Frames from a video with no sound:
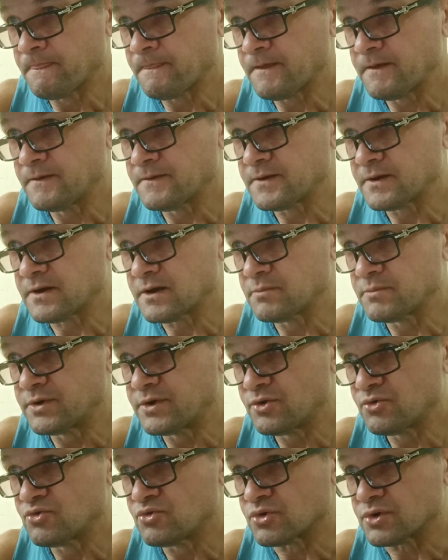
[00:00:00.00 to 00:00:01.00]
И это как бы
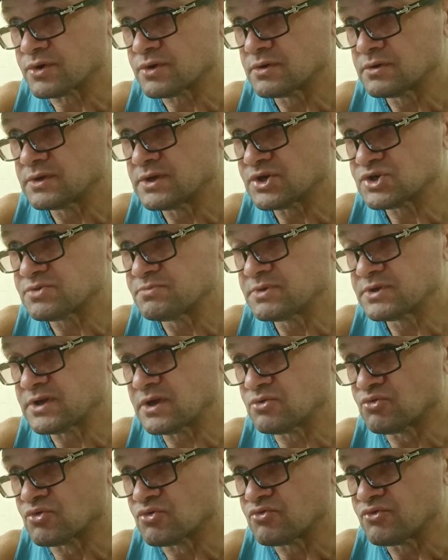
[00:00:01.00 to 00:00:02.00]
рекорд. Даже
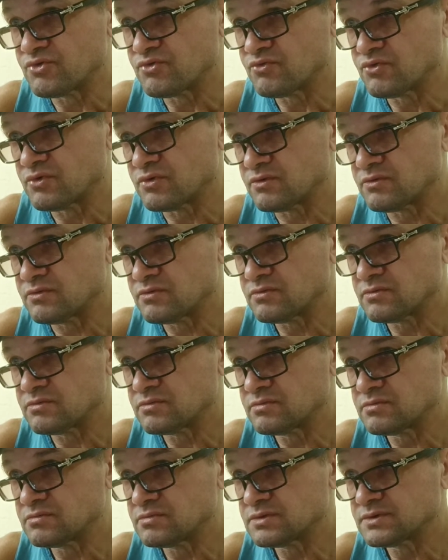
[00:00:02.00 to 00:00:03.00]
Металлург у него
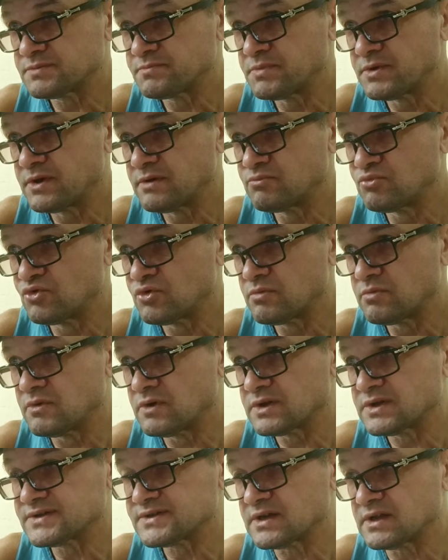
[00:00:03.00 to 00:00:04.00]
перебой
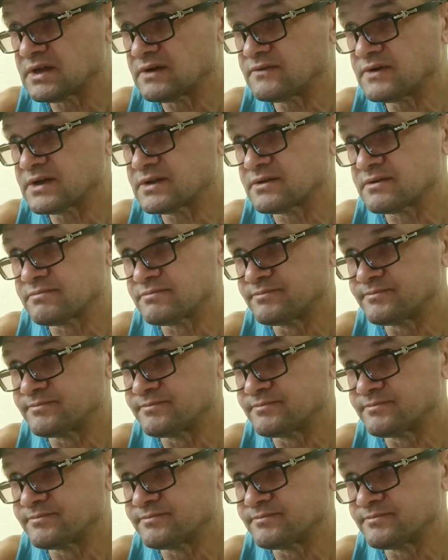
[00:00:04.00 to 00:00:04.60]
бывает. Салават.